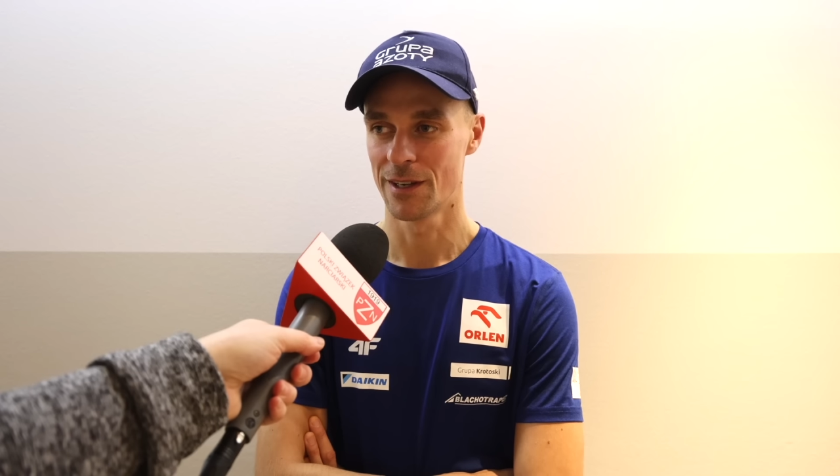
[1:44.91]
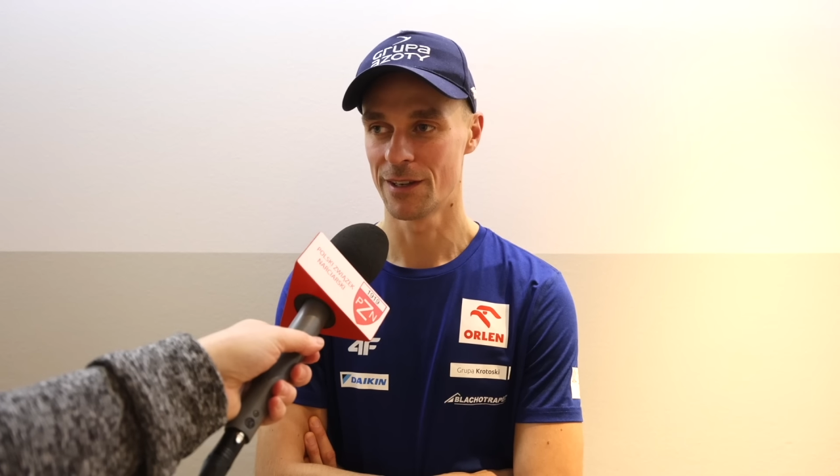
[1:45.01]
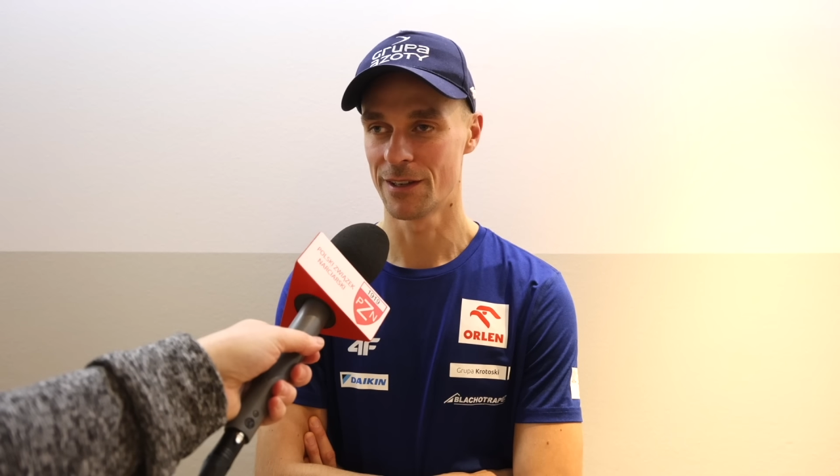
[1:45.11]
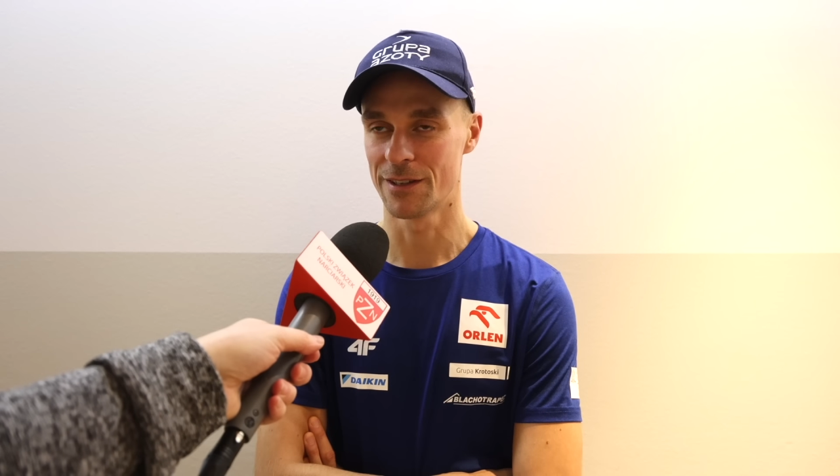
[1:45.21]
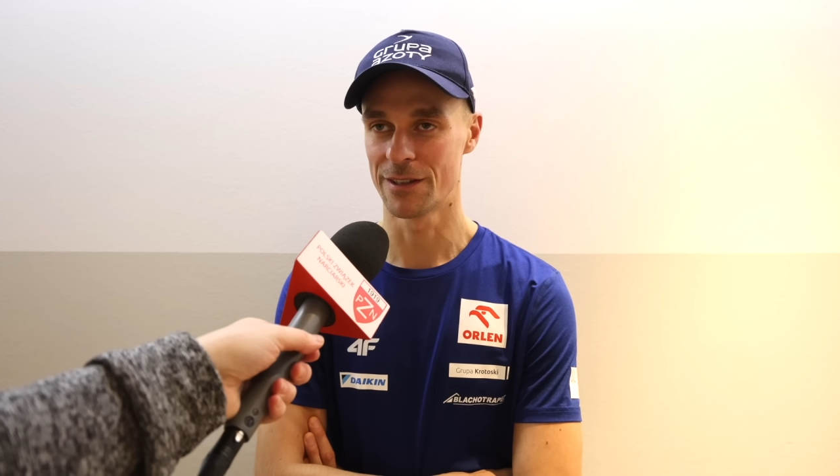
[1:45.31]

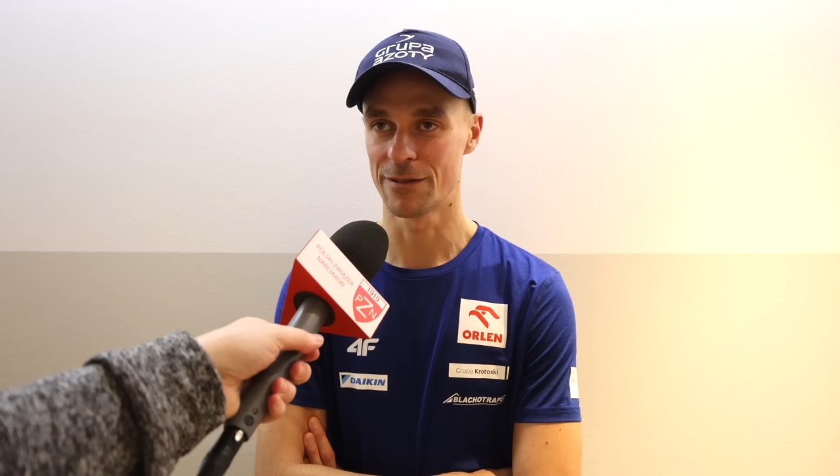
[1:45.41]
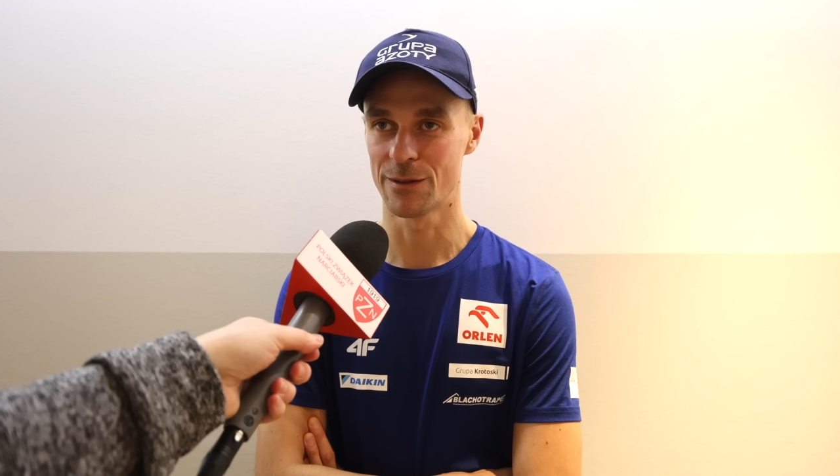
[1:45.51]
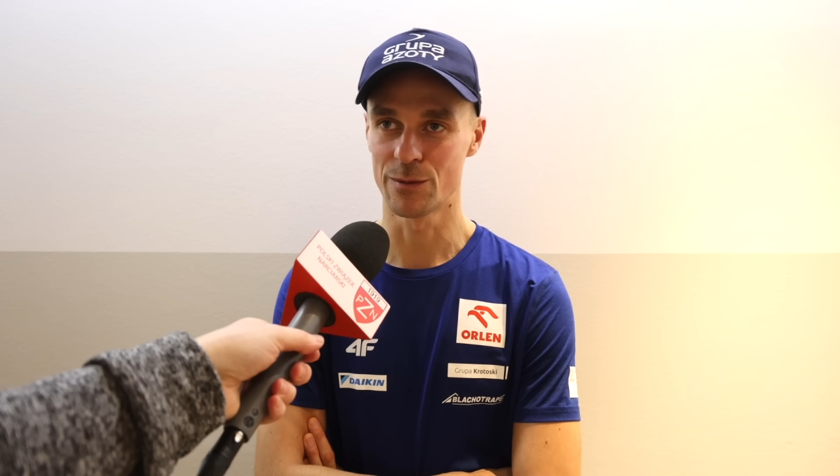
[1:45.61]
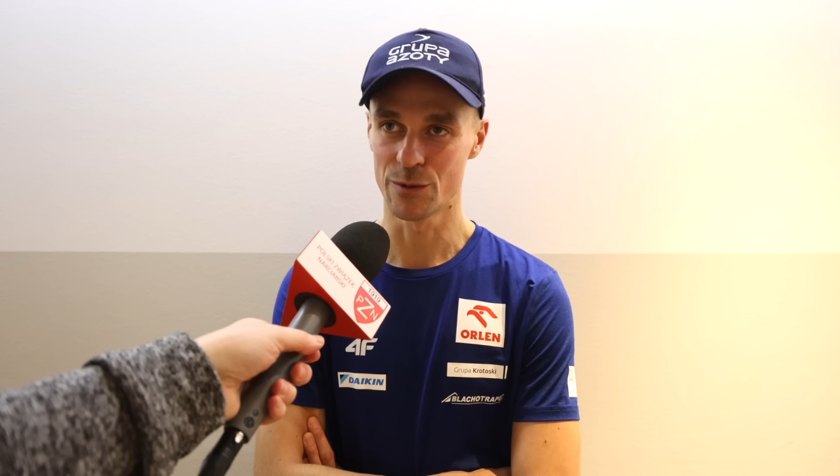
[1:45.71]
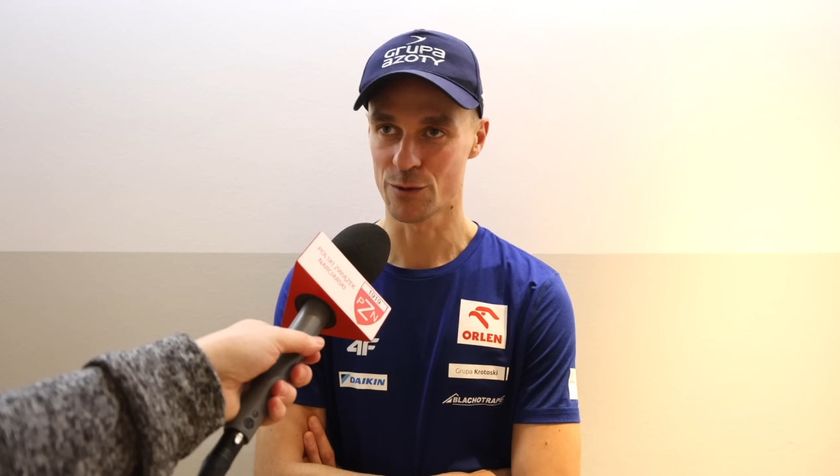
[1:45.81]
e, nie
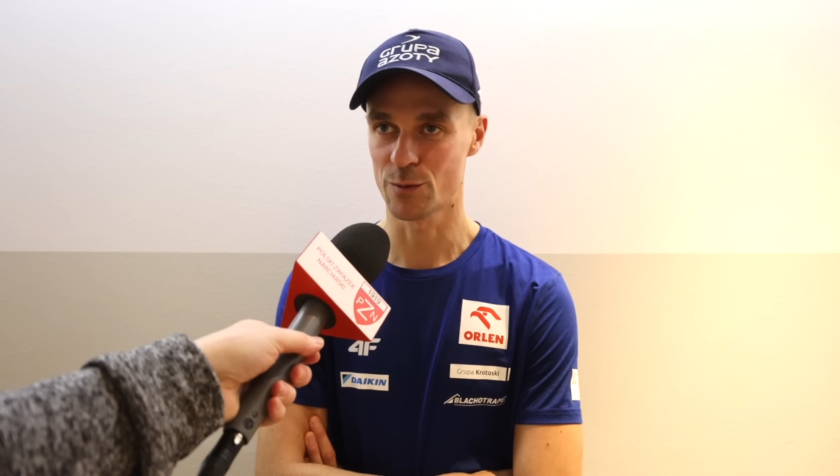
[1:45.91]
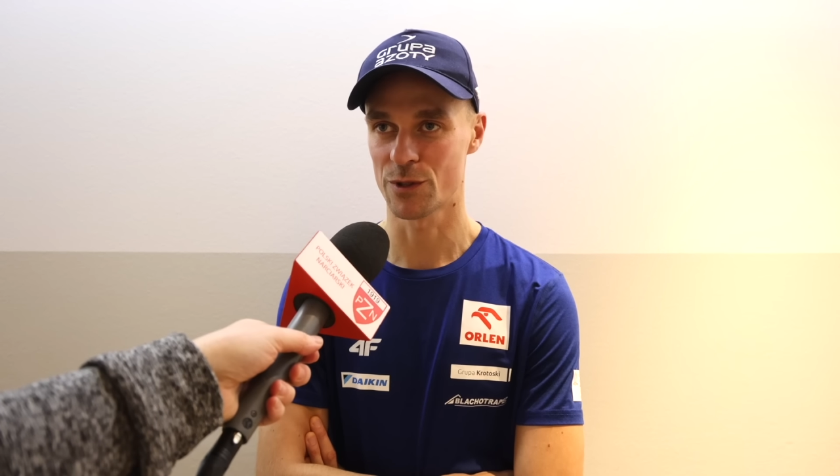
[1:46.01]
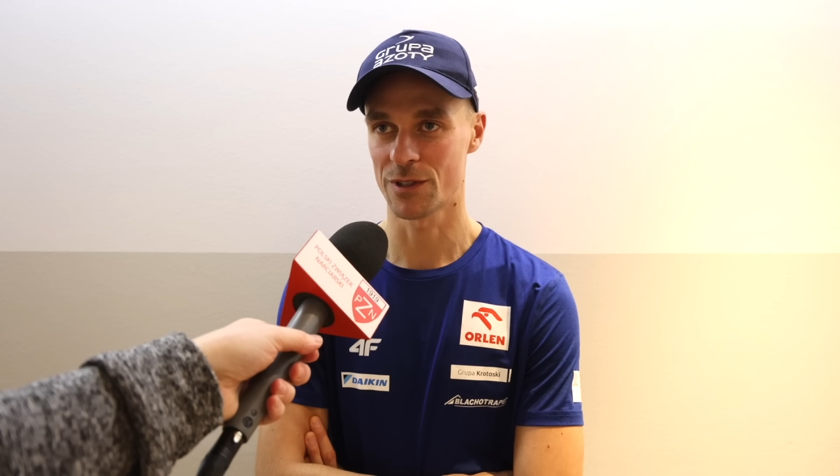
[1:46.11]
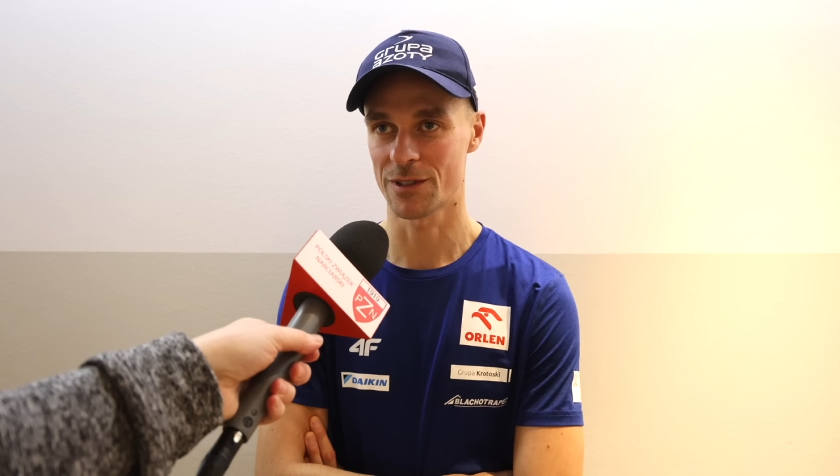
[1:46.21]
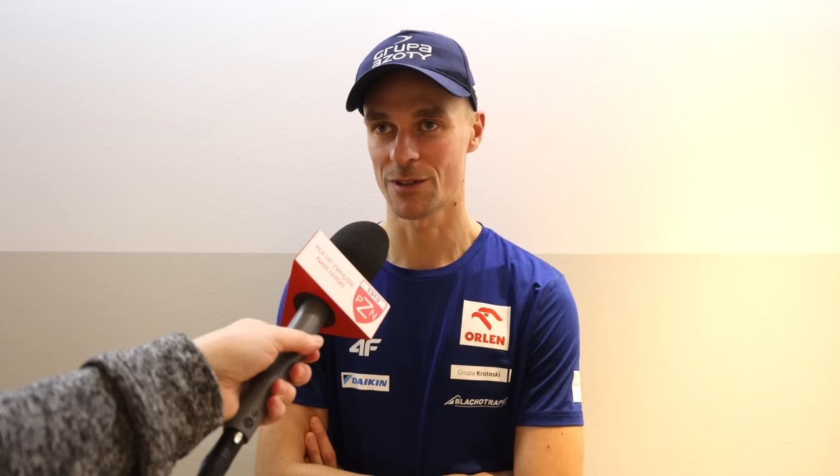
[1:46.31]
wiem, już
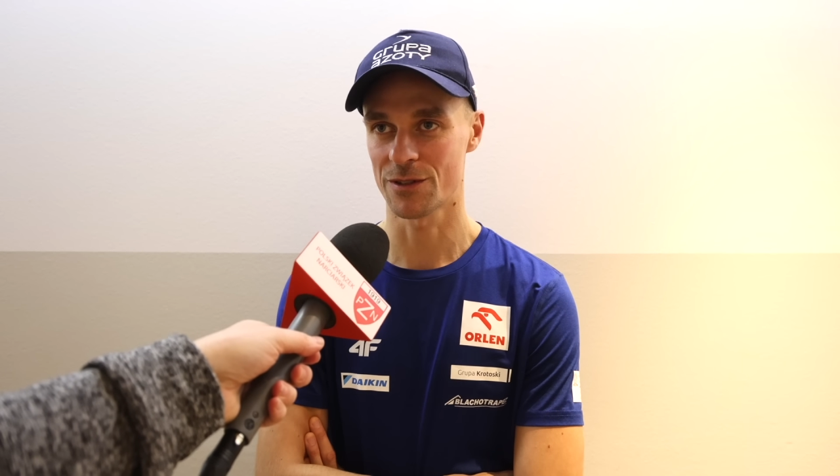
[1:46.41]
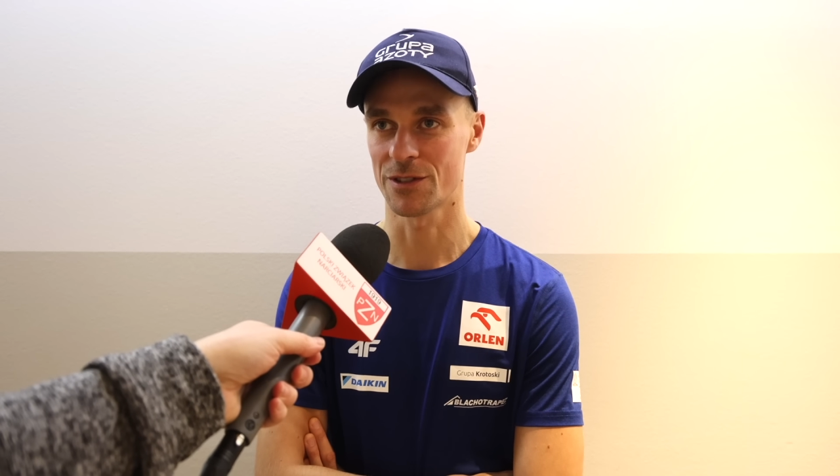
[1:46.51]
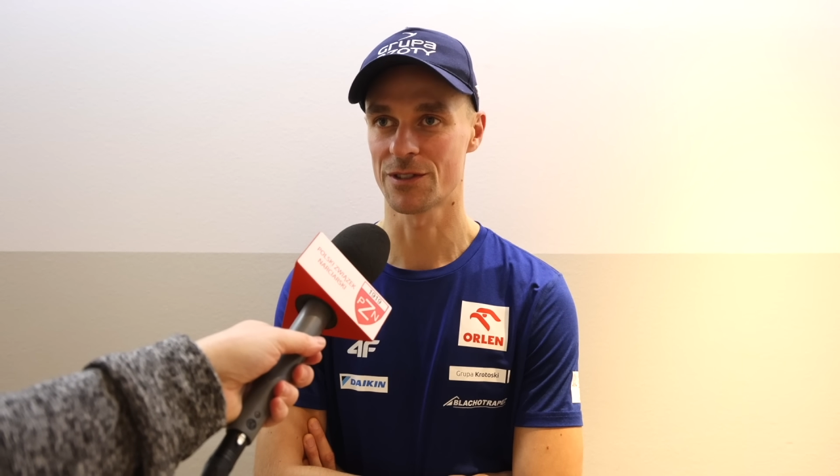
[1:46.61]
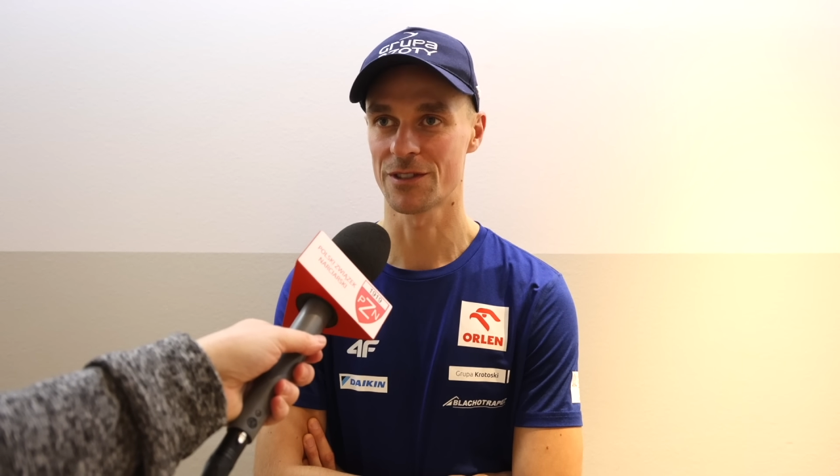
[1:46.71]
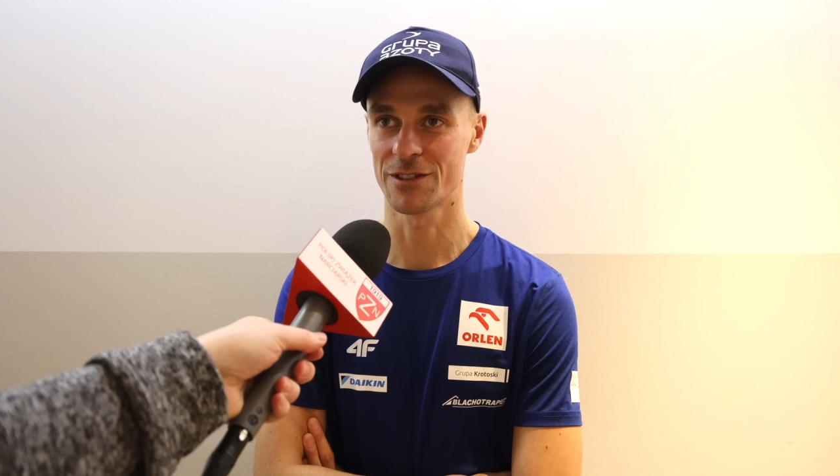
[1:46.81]
muszę
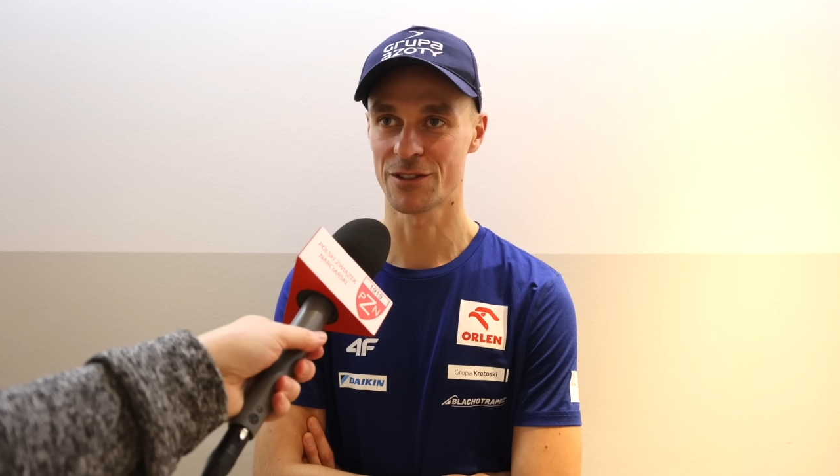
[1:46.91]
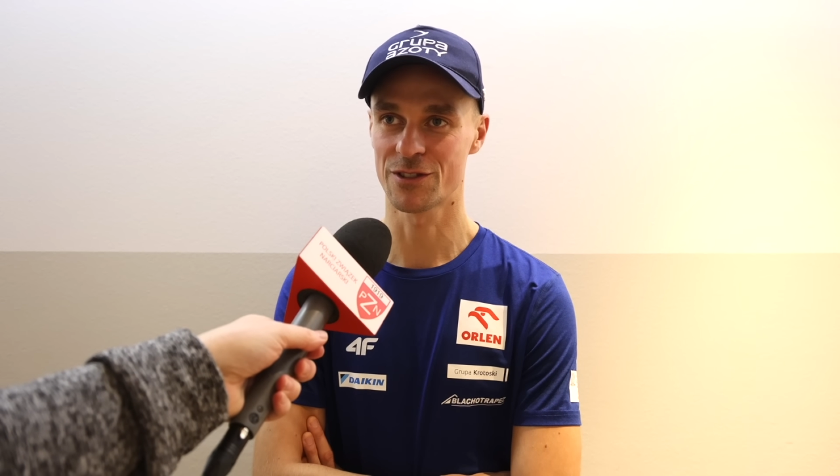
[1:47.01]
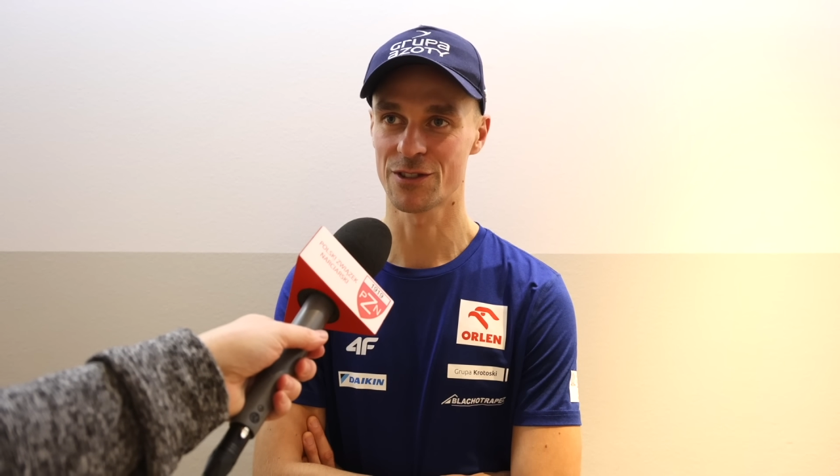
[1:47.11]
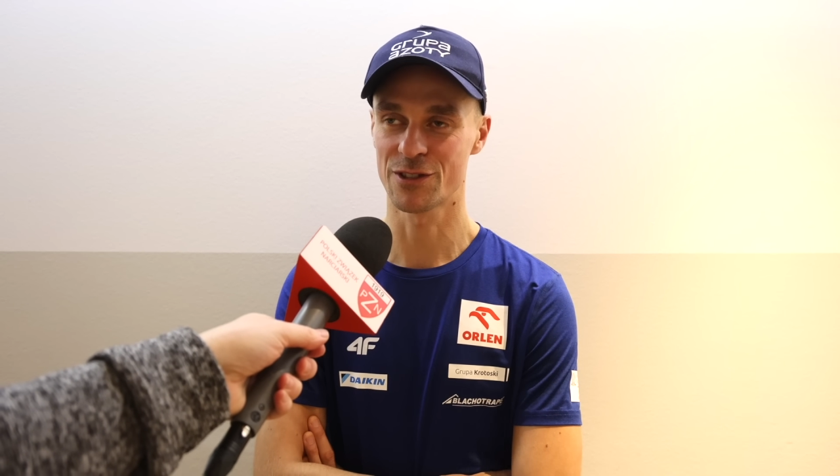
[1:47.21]
skoczyć czy, czy,